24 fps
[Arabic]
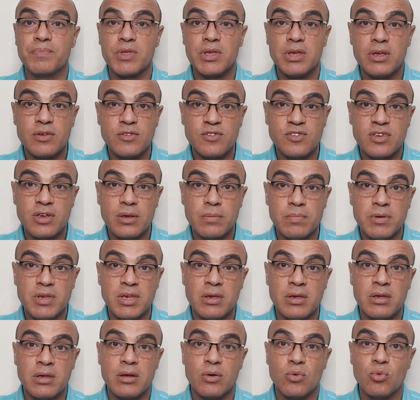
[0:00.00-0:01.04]
يأذيك
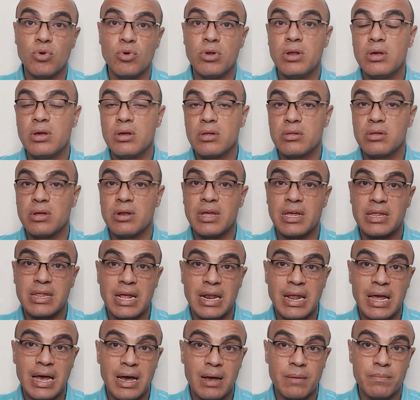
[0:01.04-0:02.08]
بيه واللي يقدر
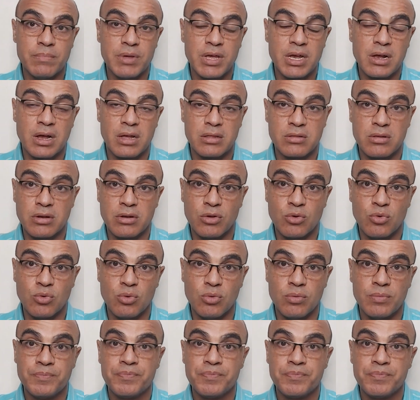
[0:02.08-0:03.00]
يتلاعب بيك عن طريقه